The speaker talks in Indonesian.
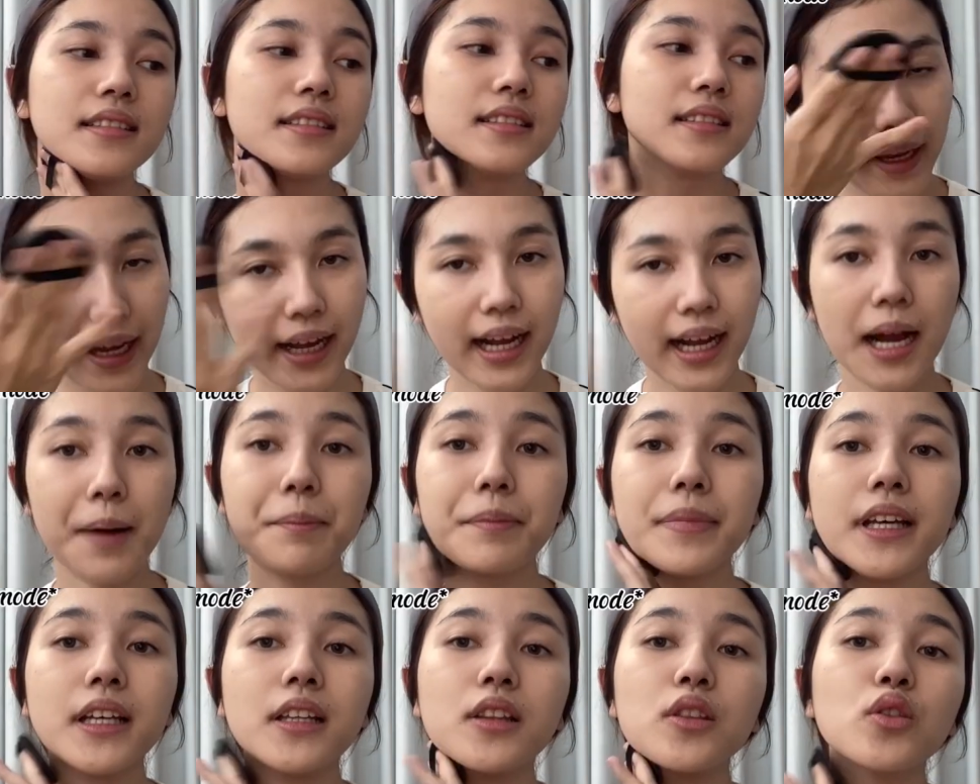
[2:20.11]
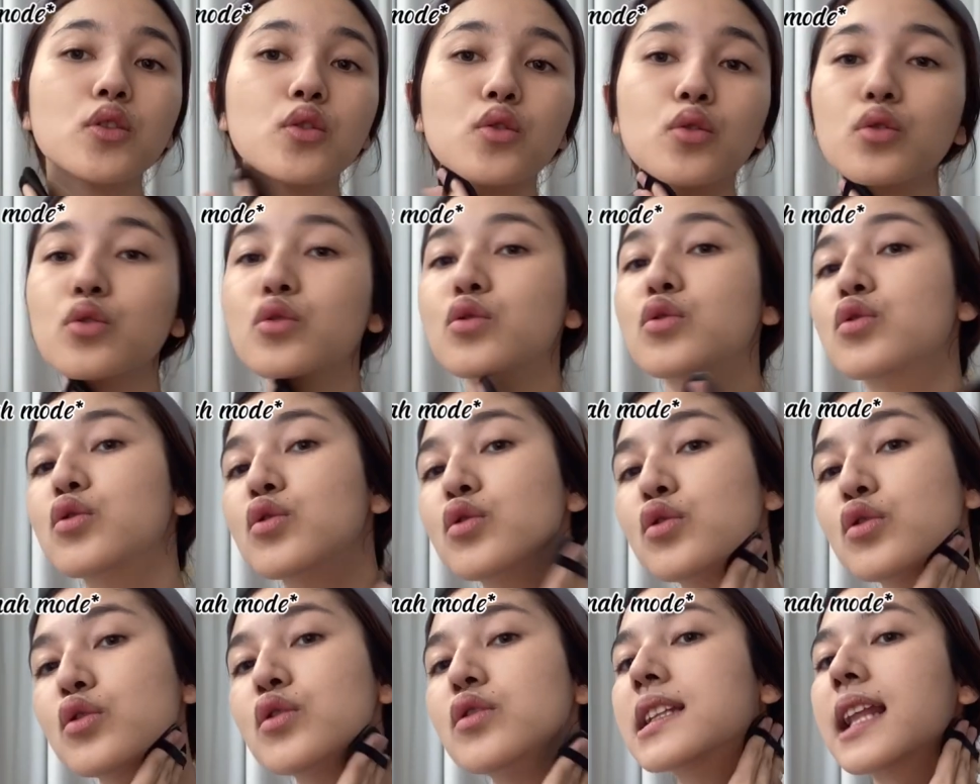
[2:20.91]
makeup itu
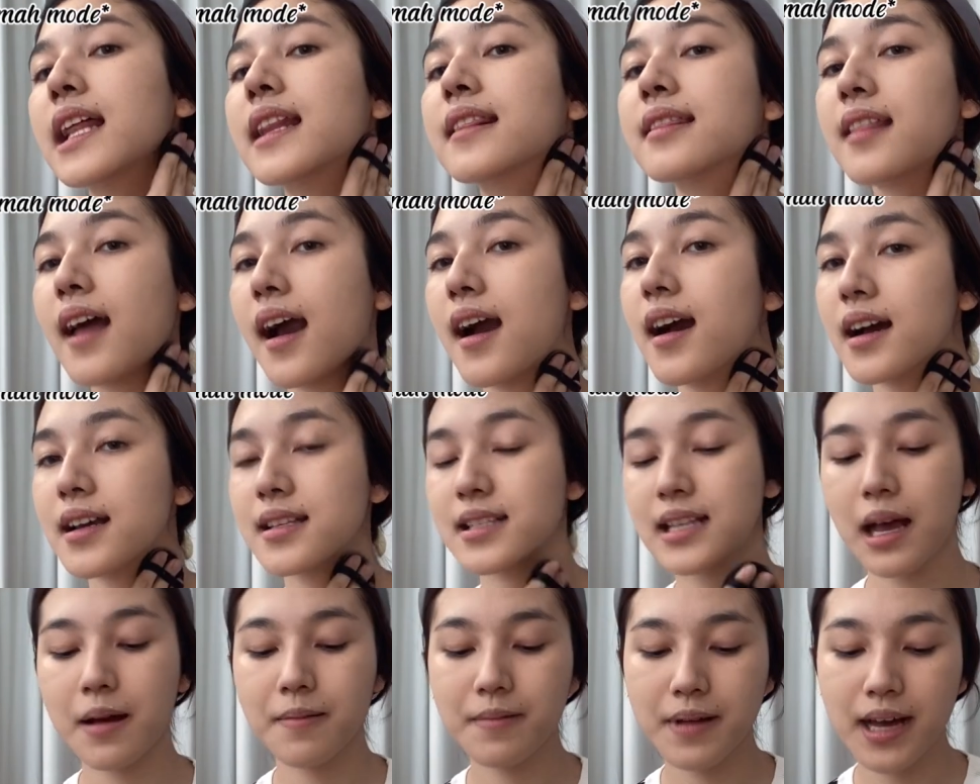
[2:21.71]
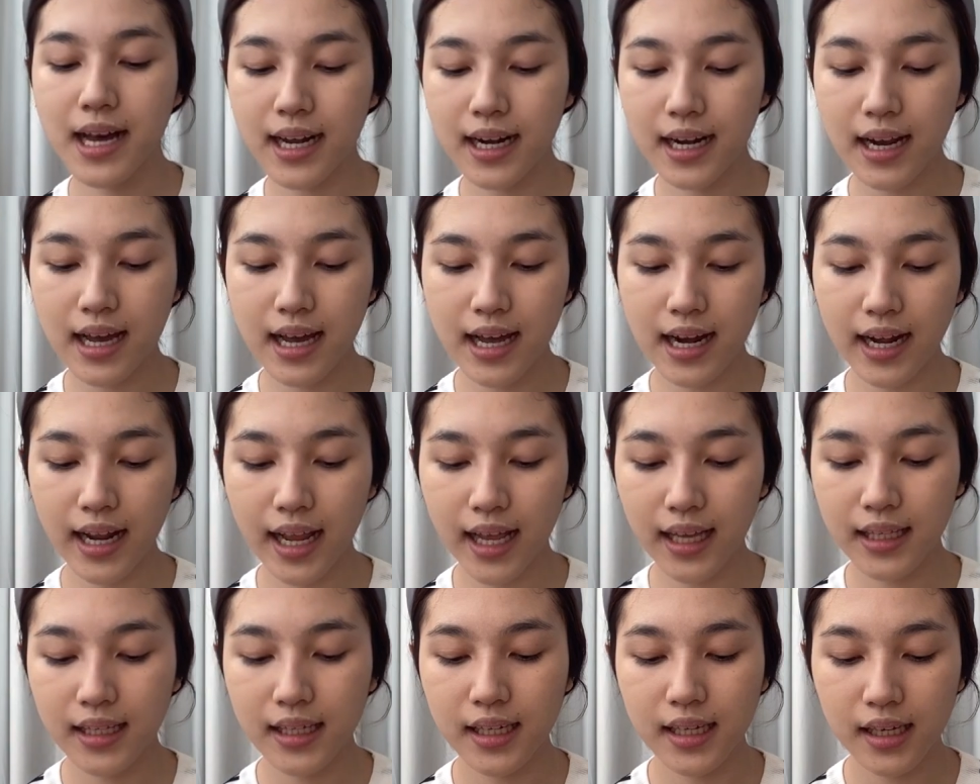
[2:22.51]
tuh tentang kesabaran
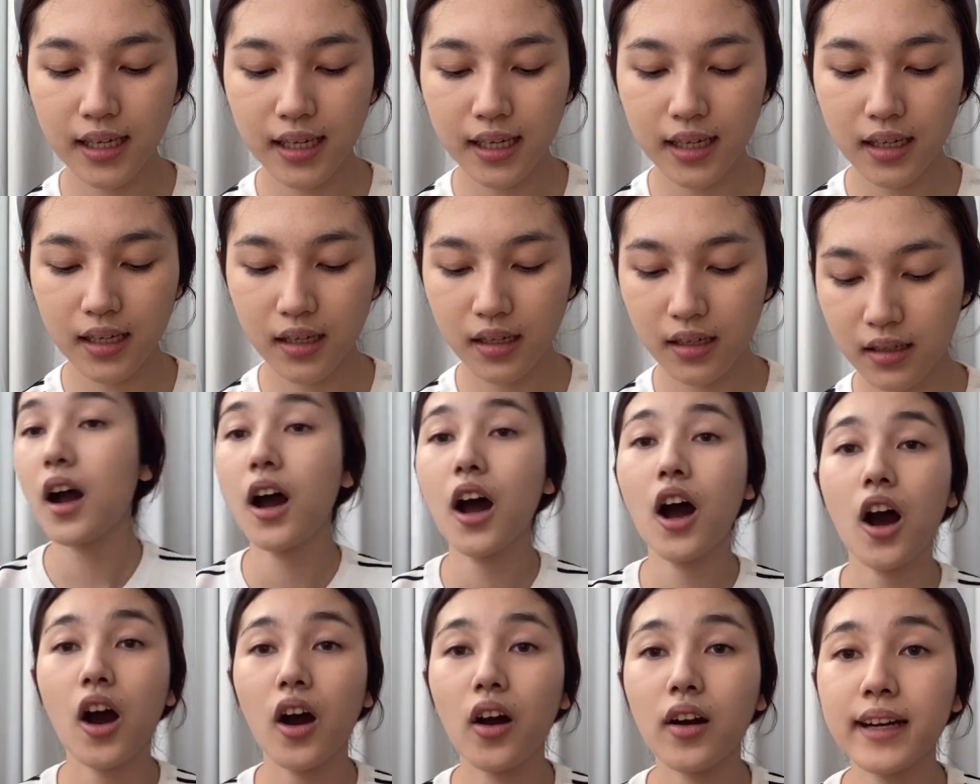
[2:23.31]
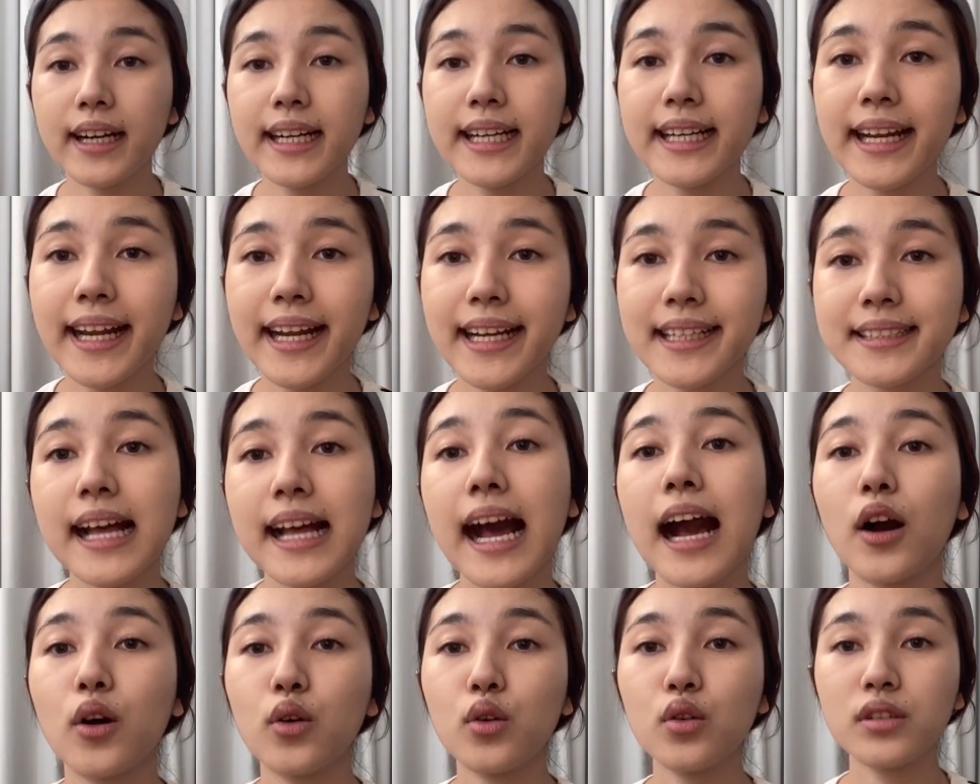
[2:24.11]
Eki oke okay, next
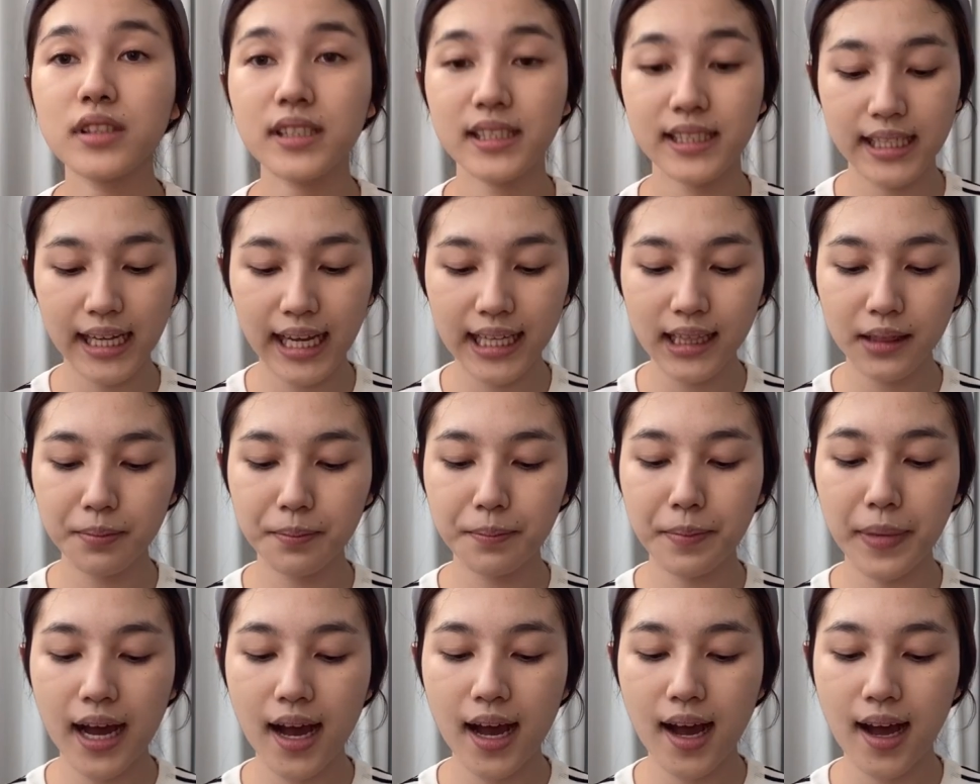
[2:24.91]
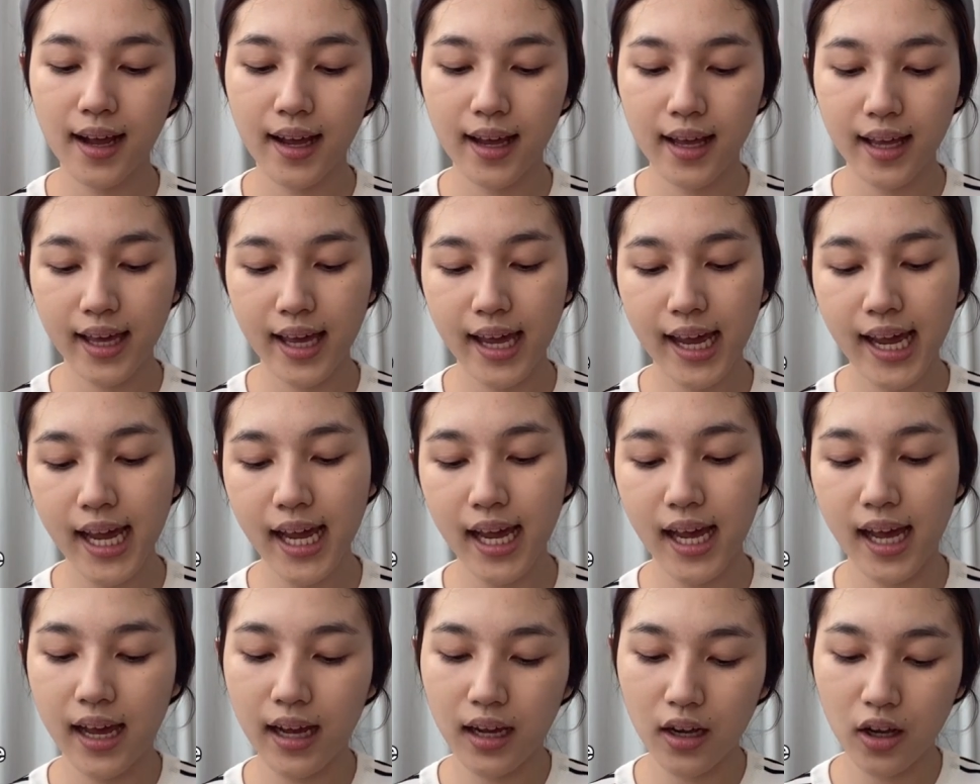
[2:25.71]
aku set pakai
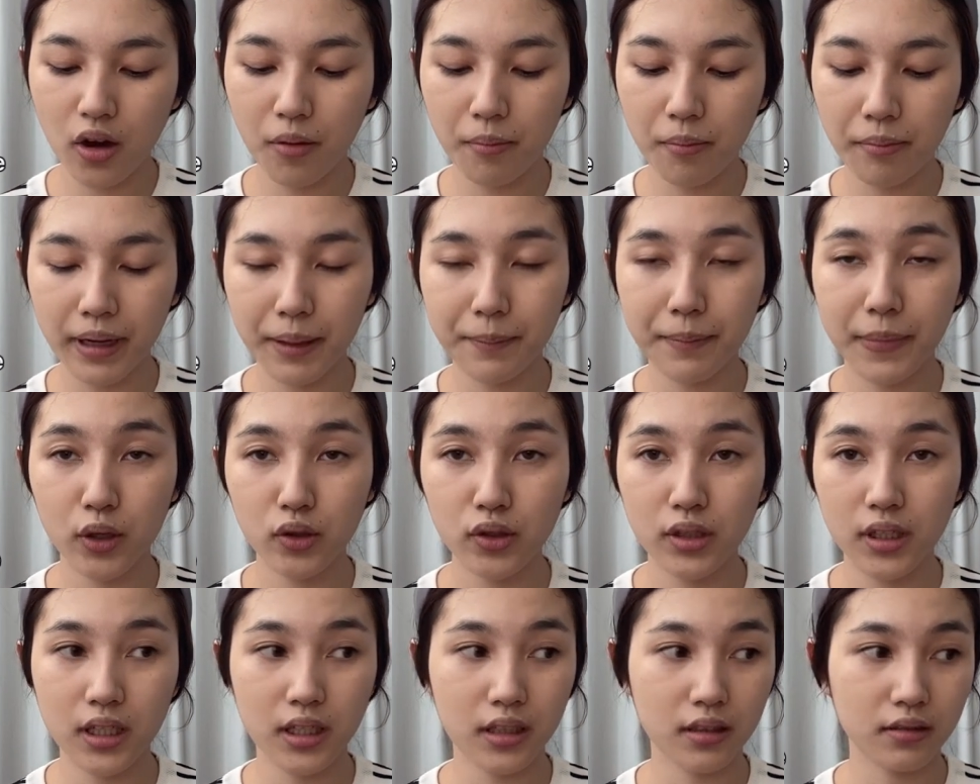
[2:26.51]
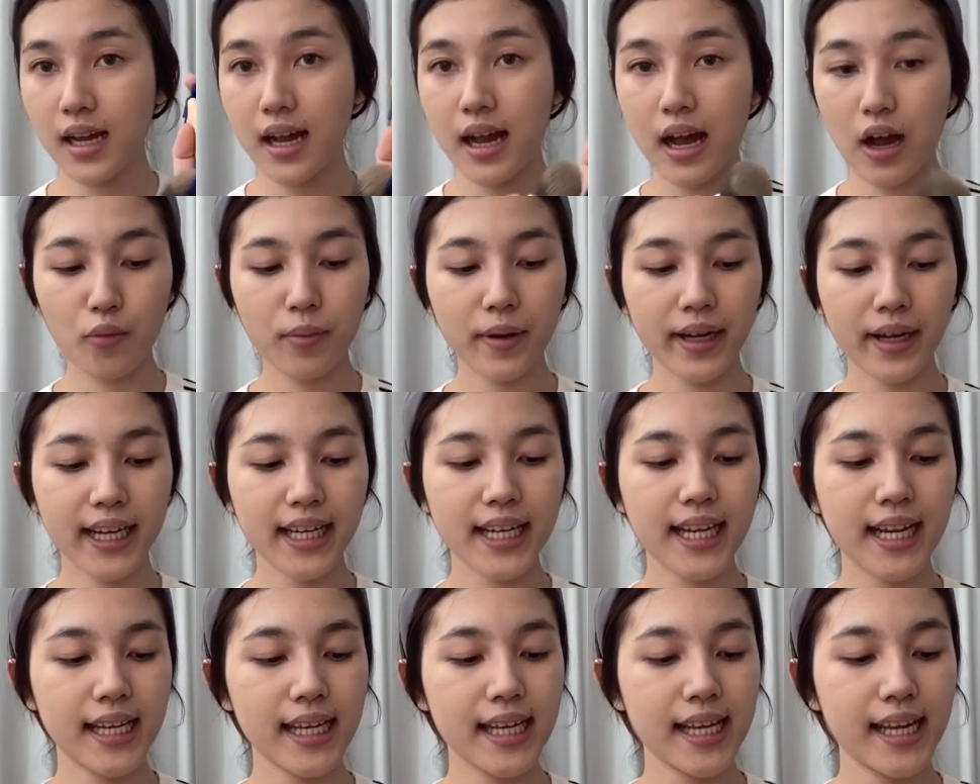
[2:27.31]
compact powder aku pakai
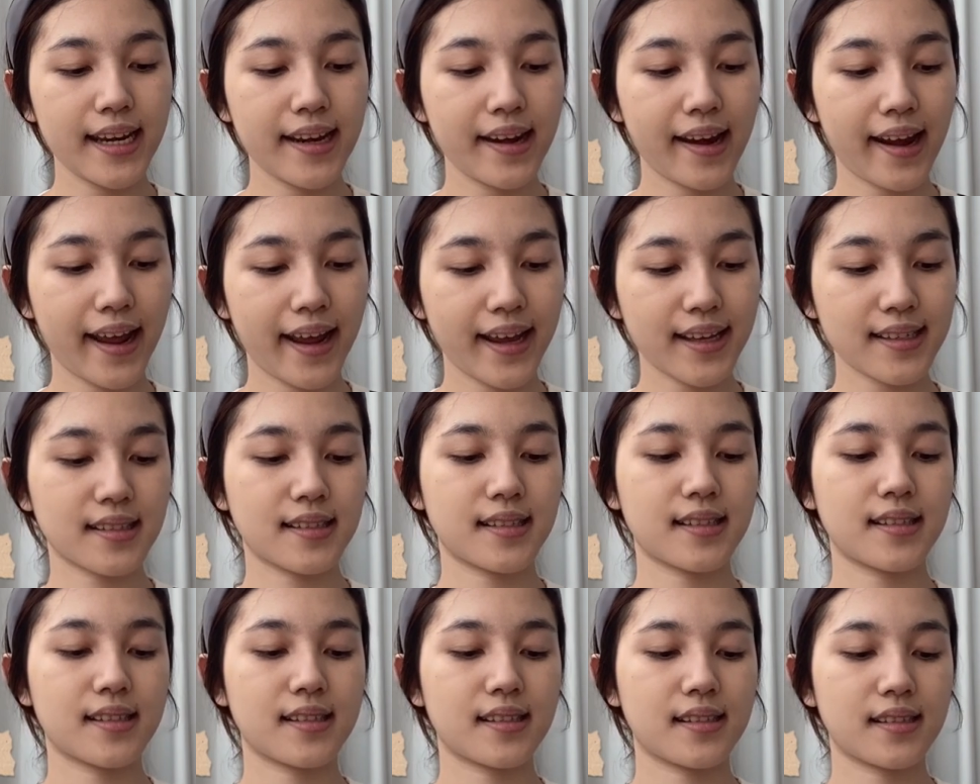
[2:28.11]
dari Ines